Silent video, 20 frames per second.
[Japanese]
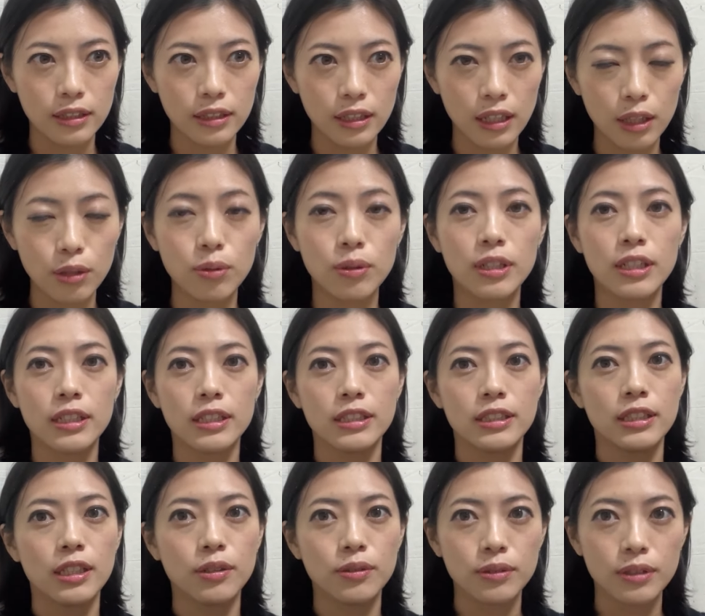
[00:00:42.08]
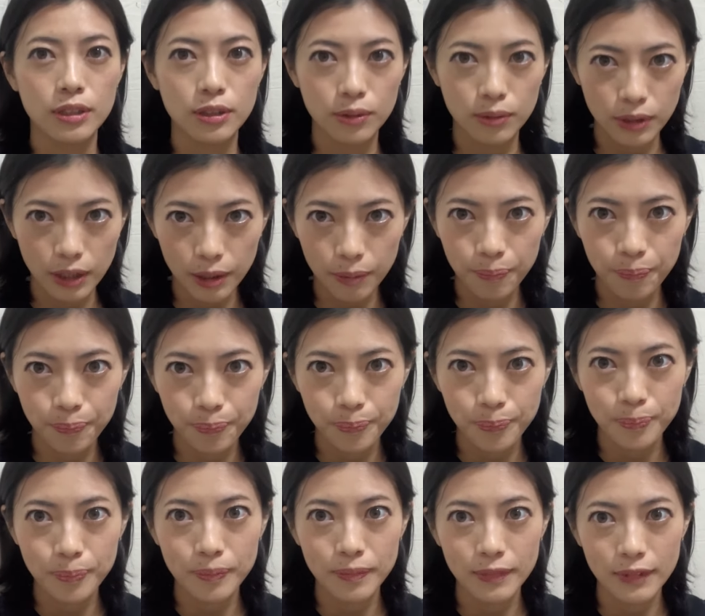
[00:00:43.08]
アトリエにしてるんですよね。
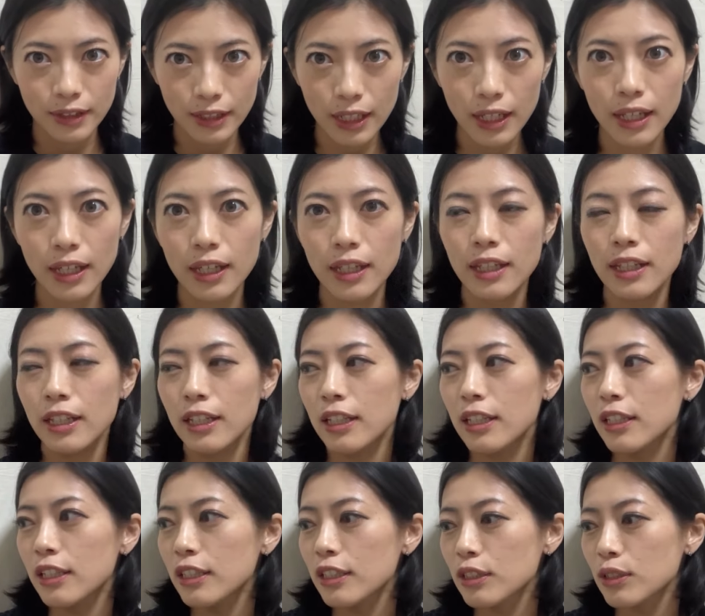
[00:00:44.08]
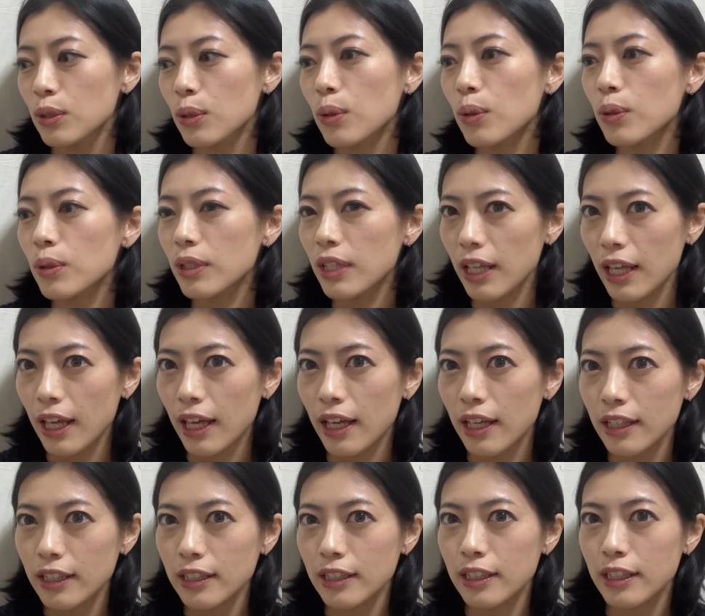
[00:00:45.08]
でそこ
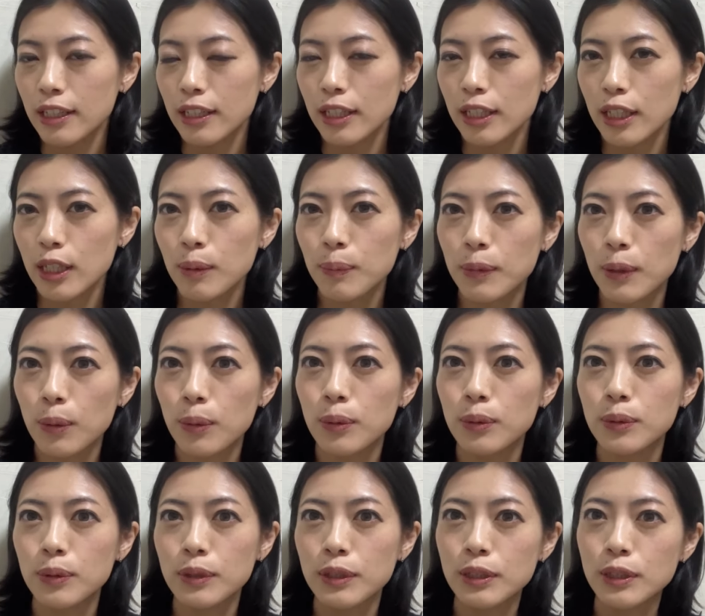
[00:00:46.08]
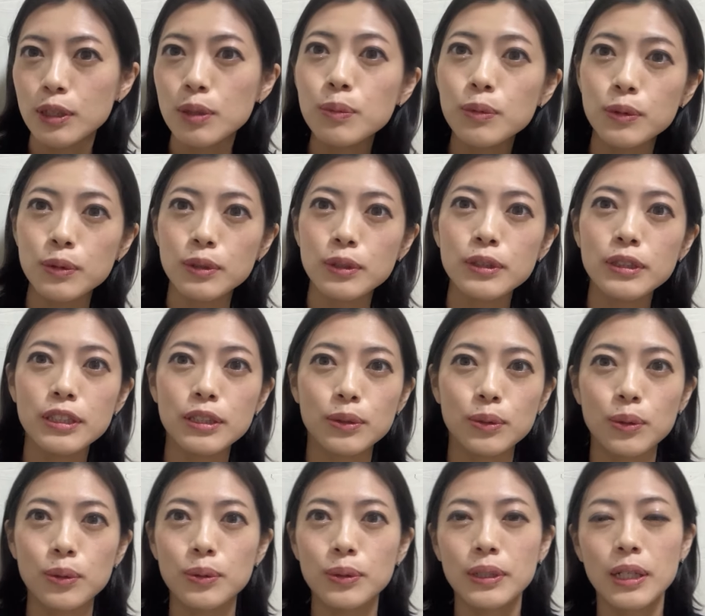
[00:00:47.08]
で今このいつも映ってる
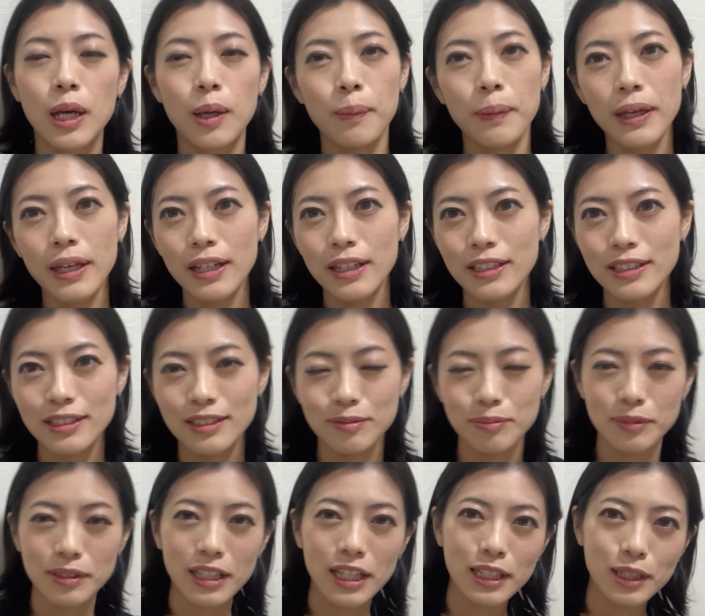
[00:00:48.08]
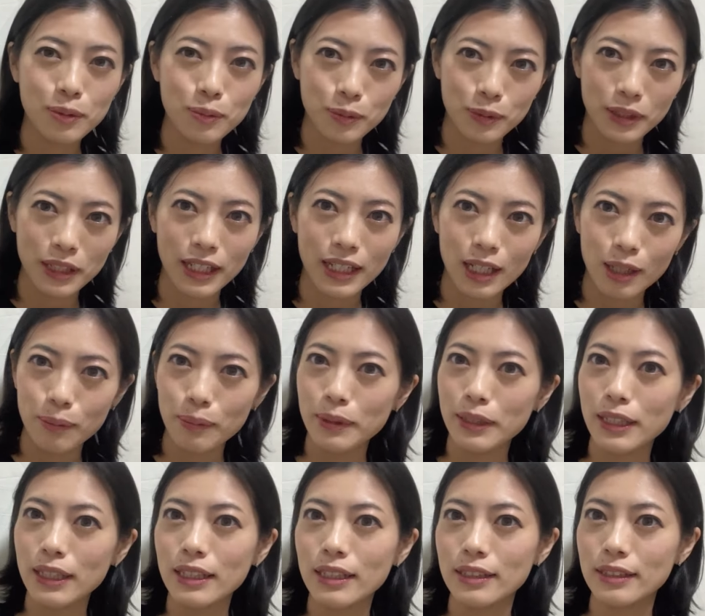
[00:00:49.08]
この壁、何もない壁
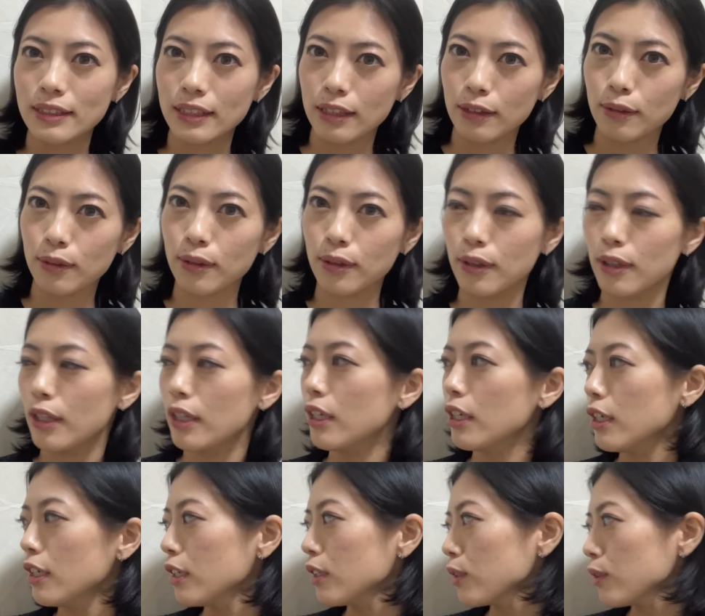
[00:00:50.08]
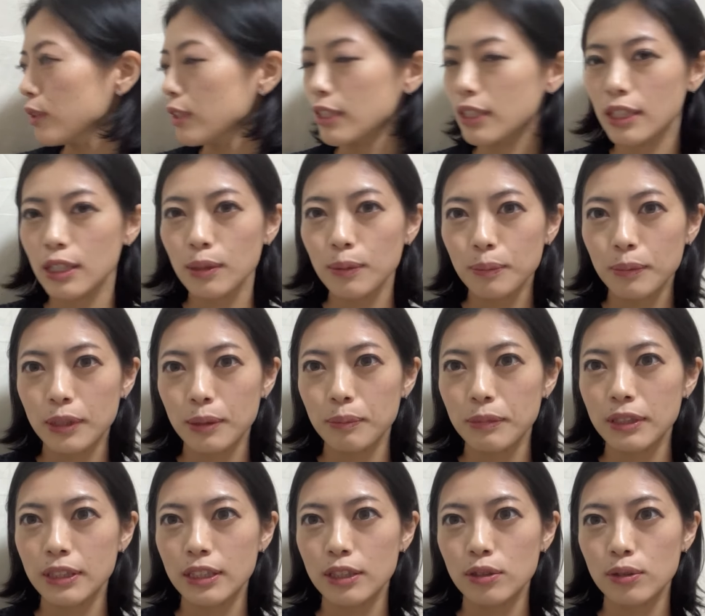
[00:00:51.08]
なんですけど、これね、
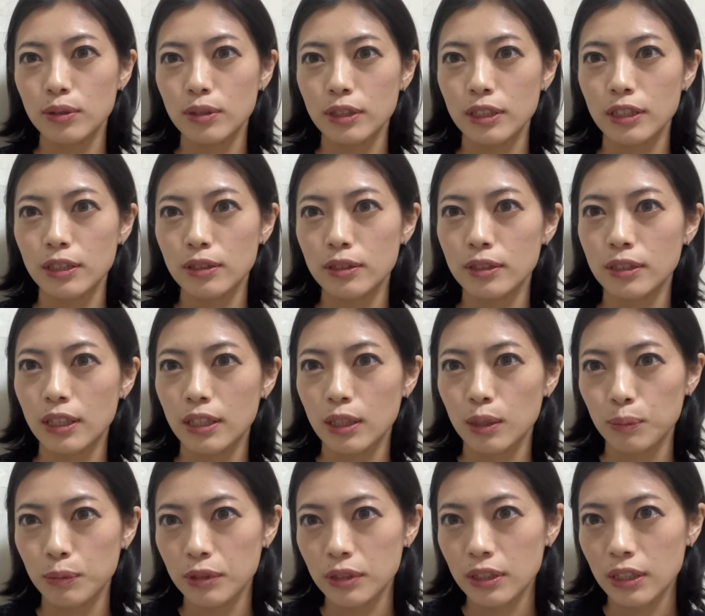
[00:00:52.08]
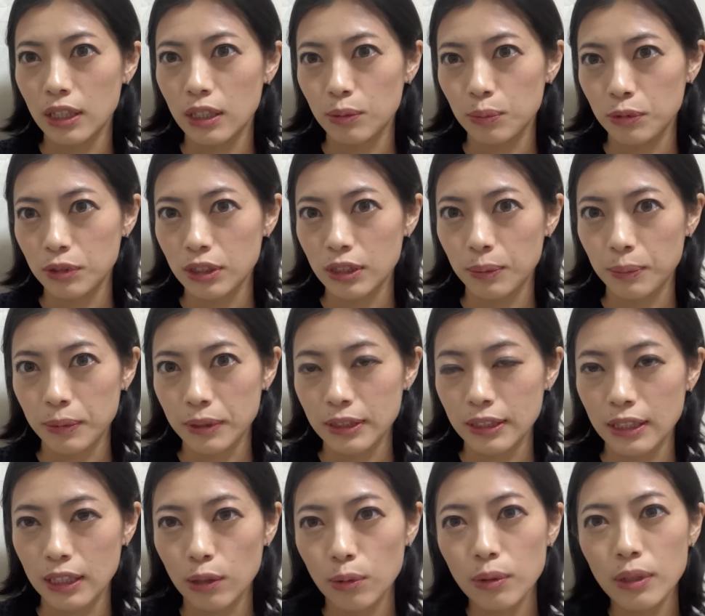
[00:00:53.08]
見てちょっと気づく方もいるかもしれま
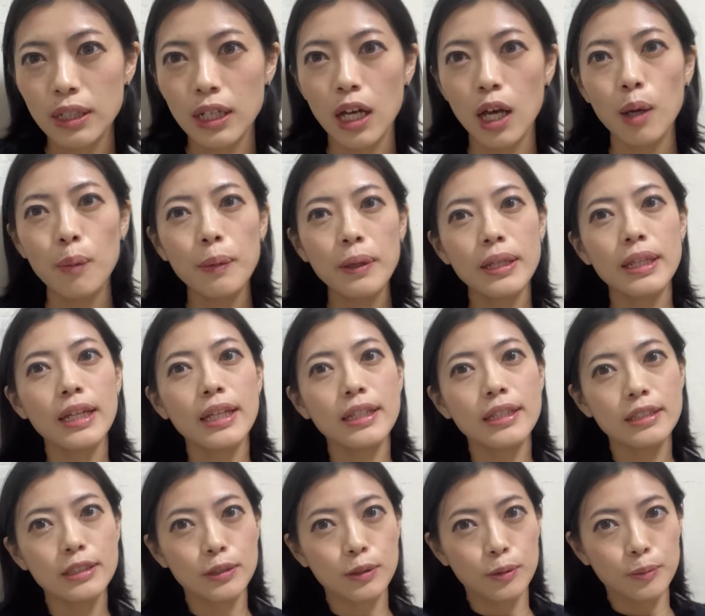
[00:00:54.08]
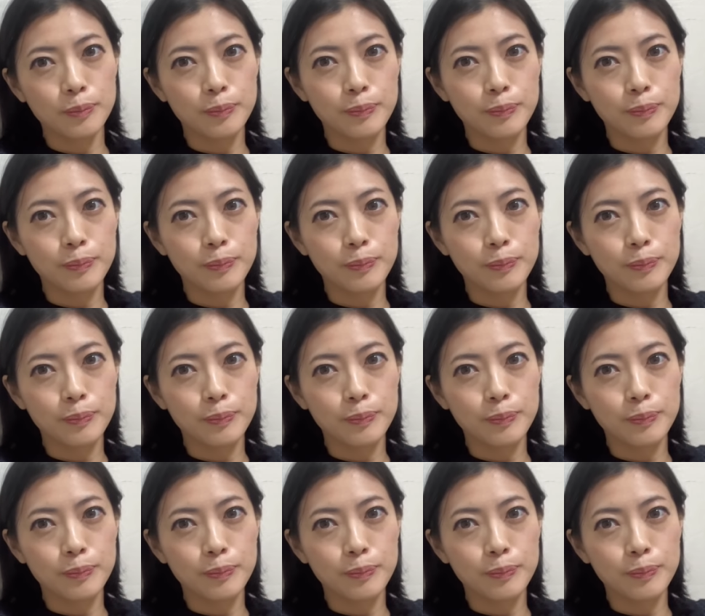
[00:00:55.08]
せんが、これ壁なんですよ。